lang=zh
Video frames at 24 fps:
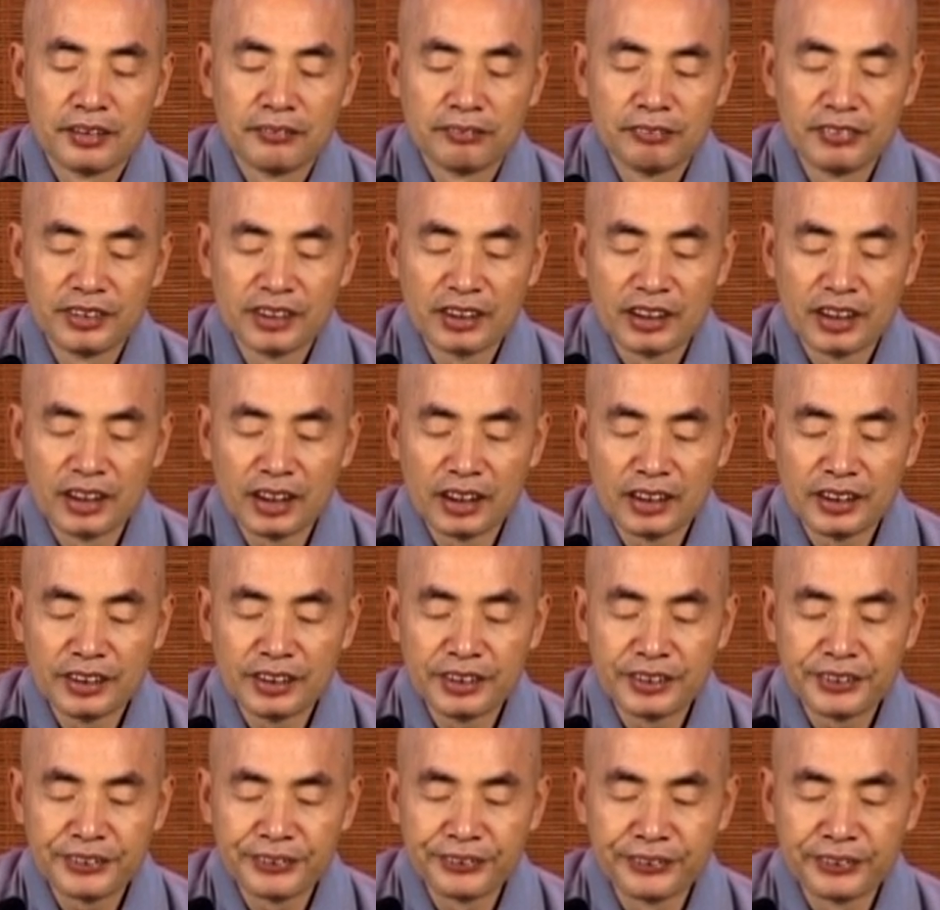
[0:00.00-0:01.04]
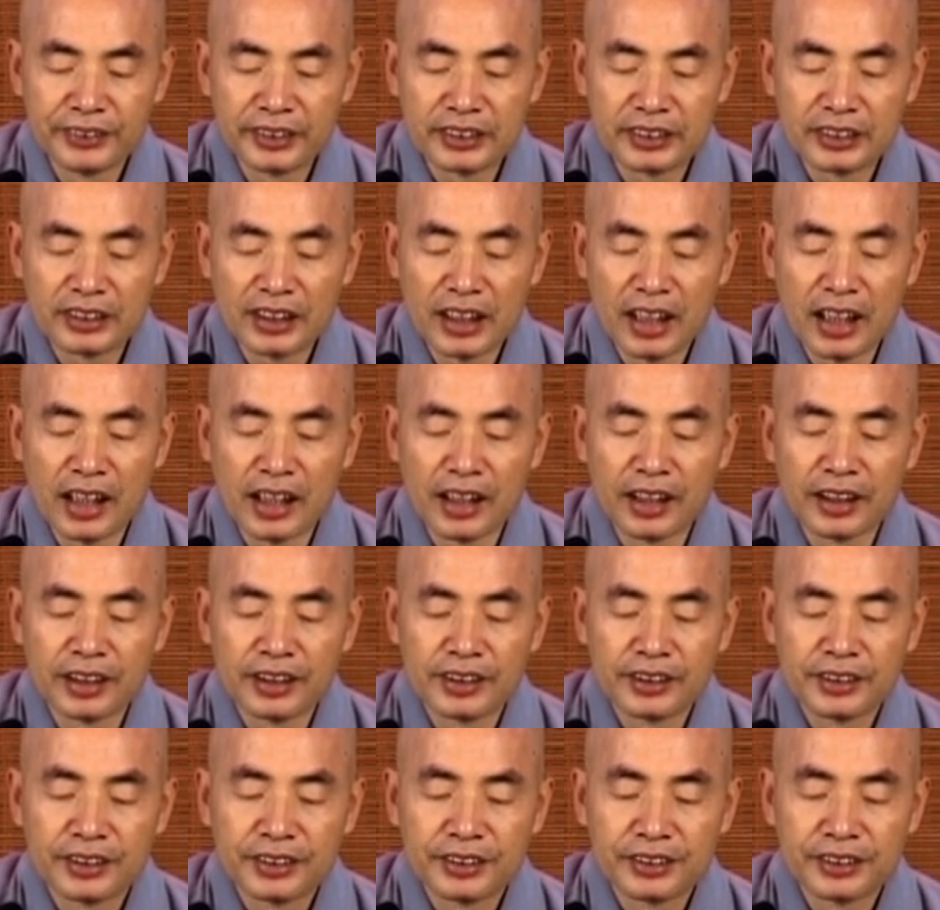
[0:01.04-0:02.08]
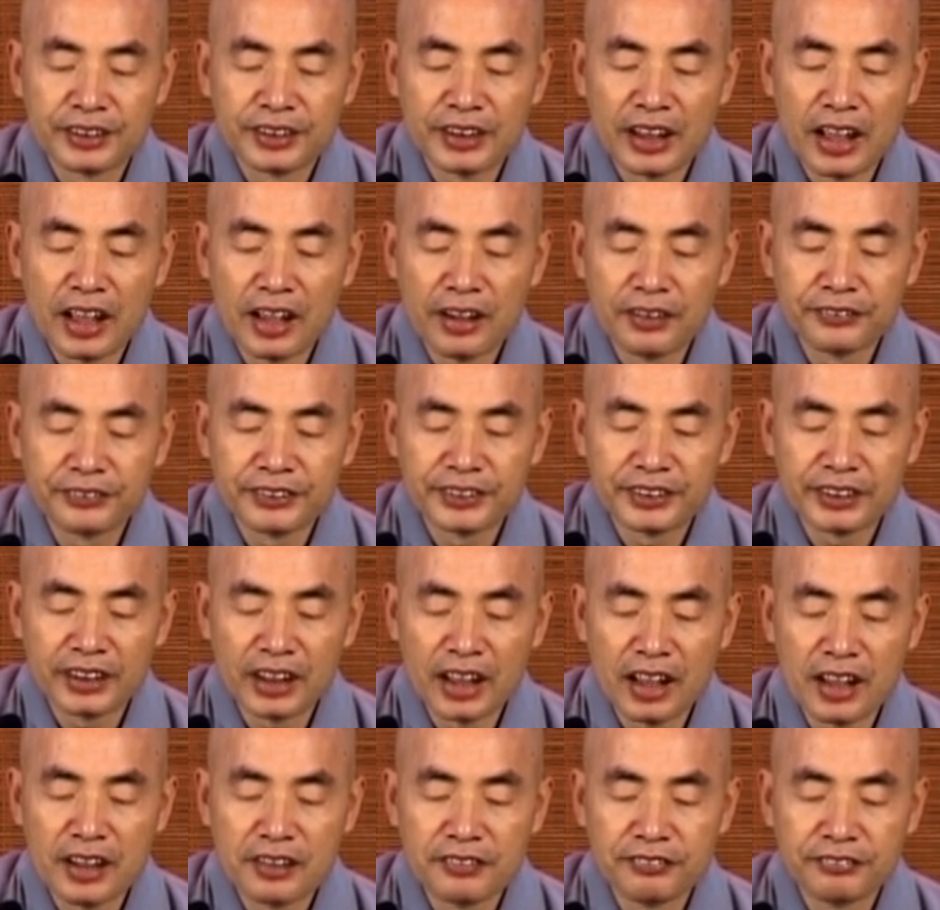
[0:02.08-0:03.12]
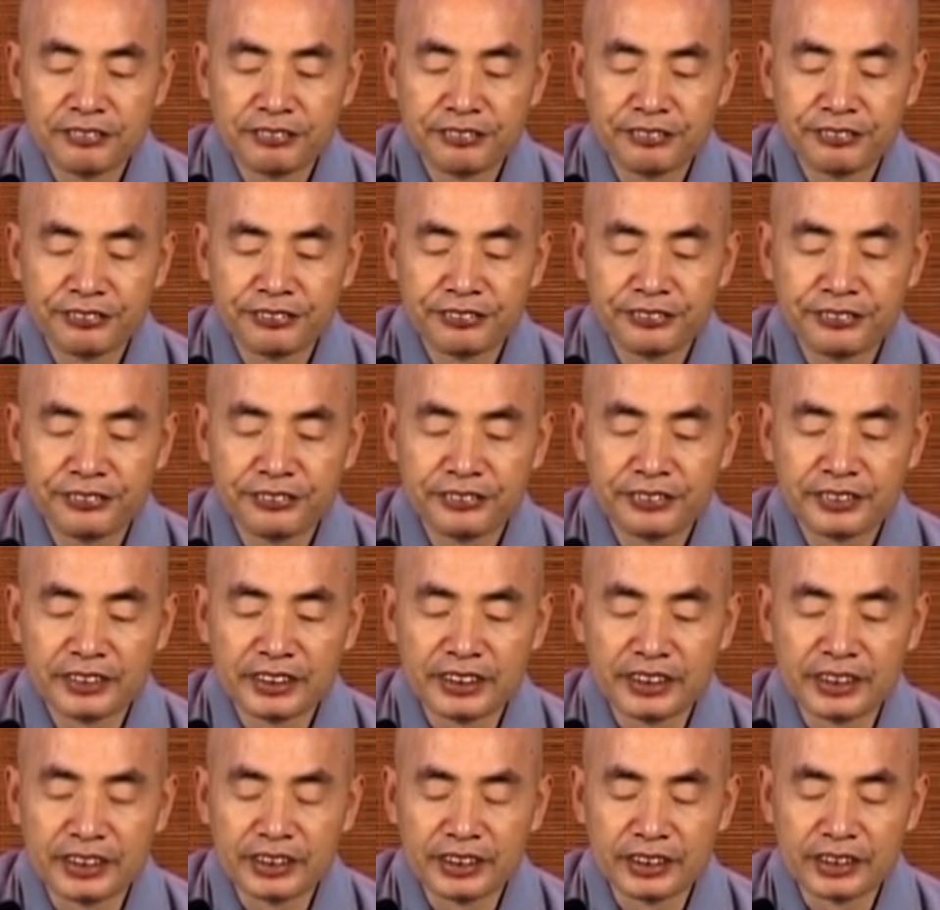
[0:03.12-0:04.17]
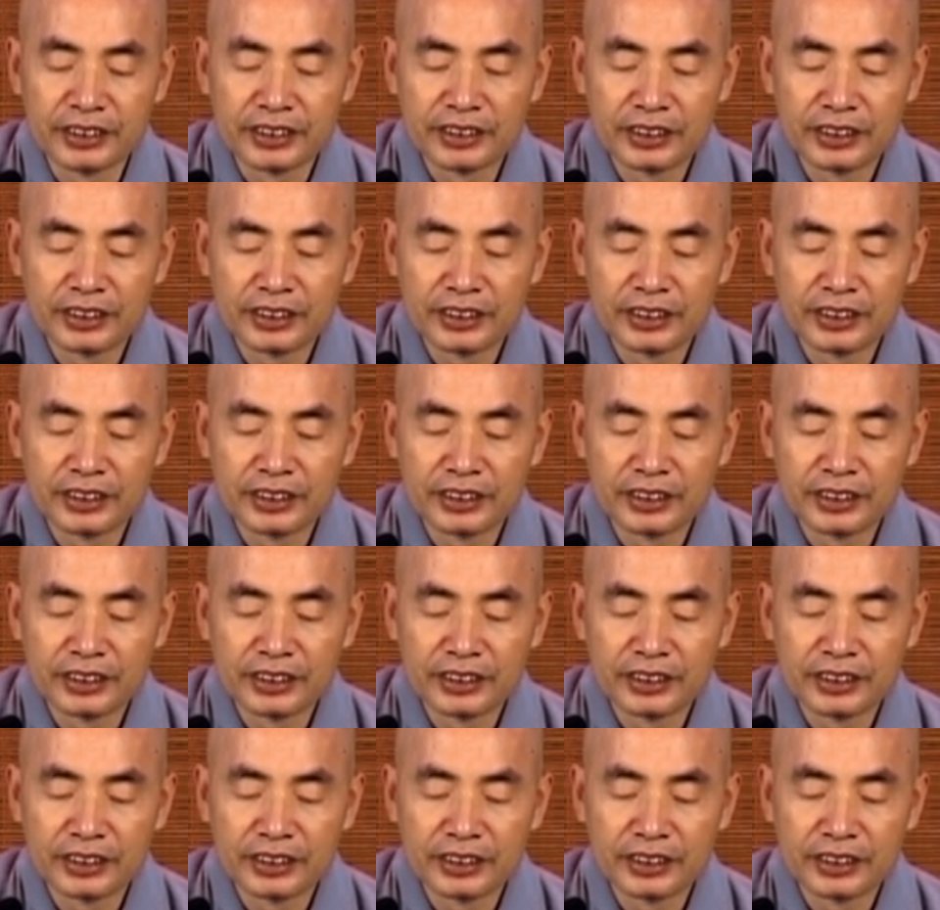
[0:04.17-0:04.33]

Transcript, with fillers: 不得一坐上遥相呼以